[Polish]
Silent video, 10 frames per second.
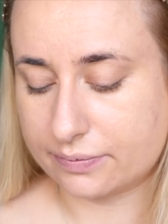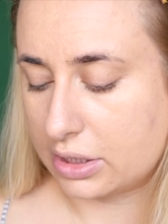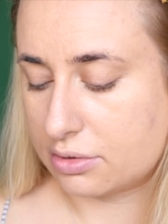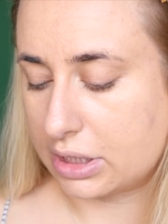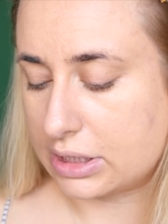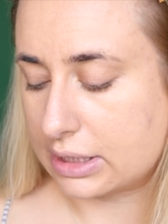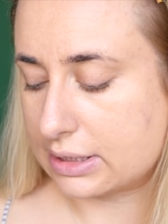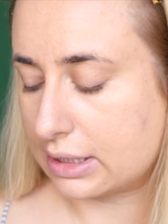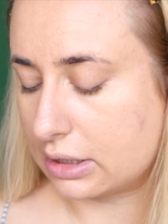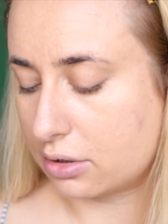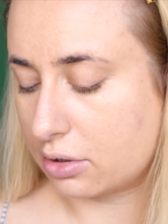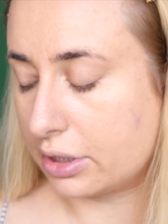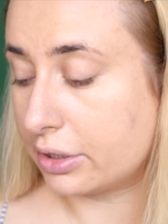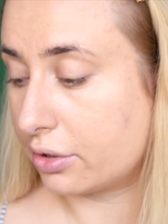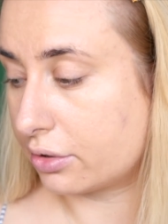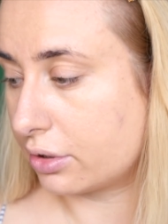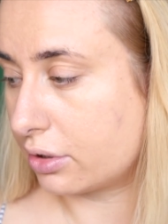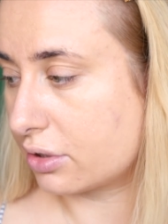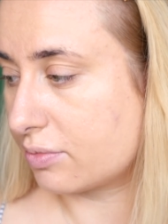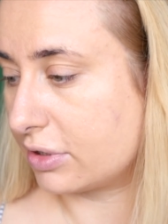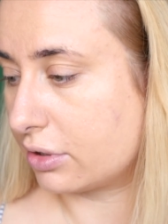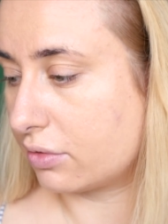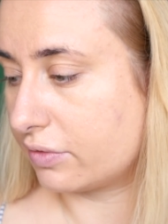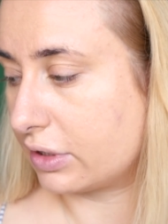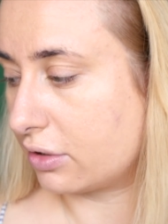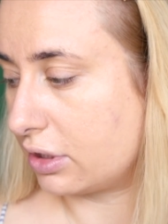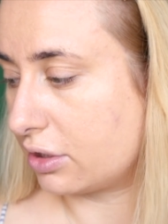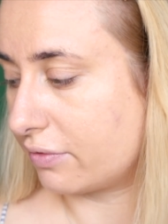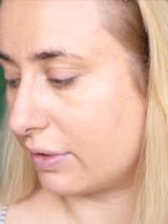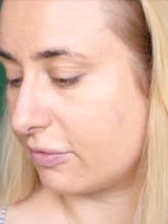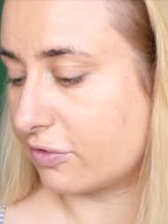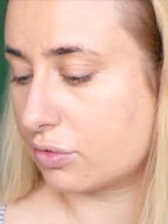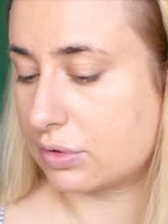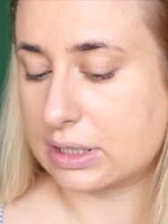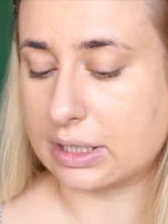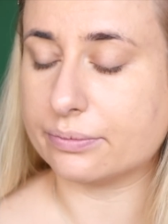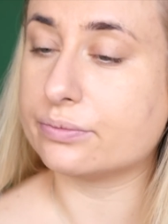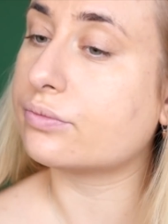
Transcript: I słuchajcie, jak znajdę tylko linki do tych kosmetyków na dole, to Wam wrzucę.